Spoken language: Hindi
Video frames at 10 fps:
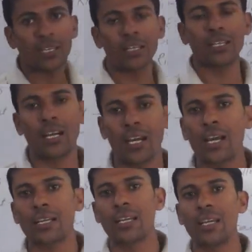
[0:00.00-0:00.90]
कर लिया
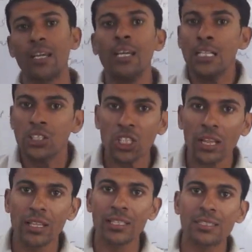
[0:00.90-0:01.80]
है कि
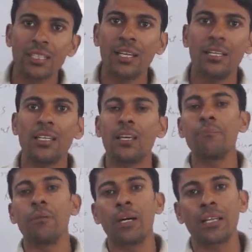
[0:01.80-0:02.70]
चलने से यह
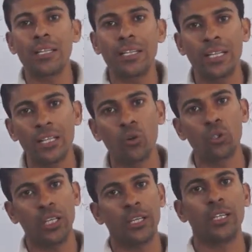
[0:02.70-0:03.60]
बीमारी ठीक
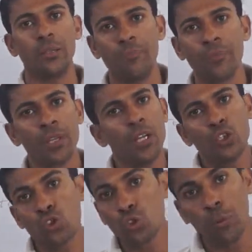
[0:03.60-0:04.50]
हो जाएगी
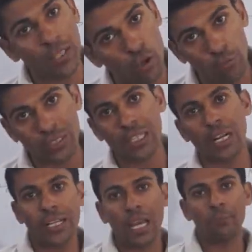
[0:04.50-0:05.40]
सुबह नौ बजे
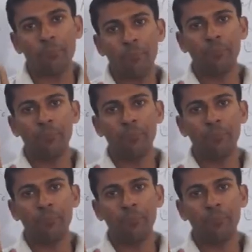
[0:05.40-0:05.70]
का टाइम